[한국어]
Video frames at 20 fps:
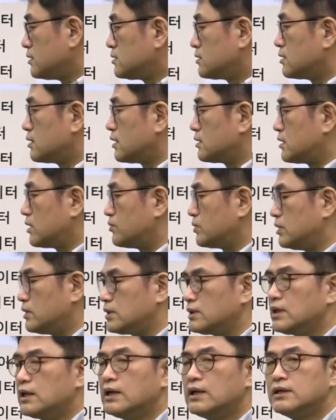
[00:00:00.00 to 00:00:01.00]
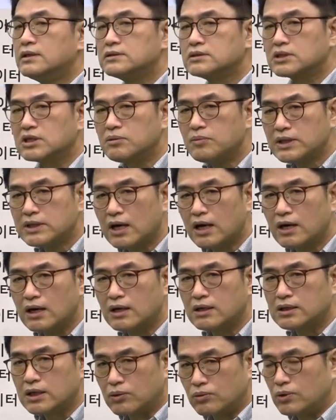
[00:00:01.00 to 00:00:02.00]
저걸 갖다 가 우리는
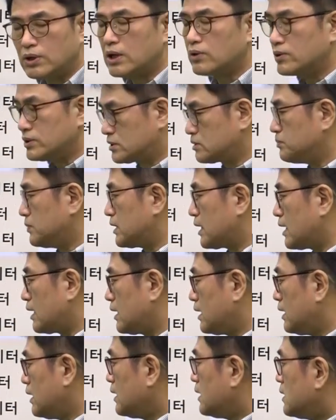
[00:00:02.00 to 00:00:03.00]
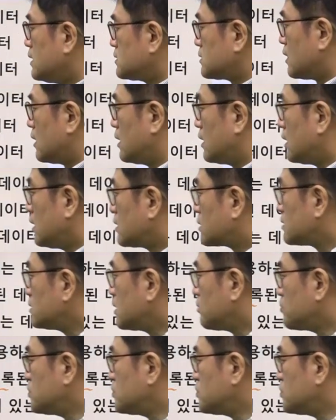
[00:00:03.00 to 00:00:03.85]
스키마다라고 하고 있습니다. 자, 그런데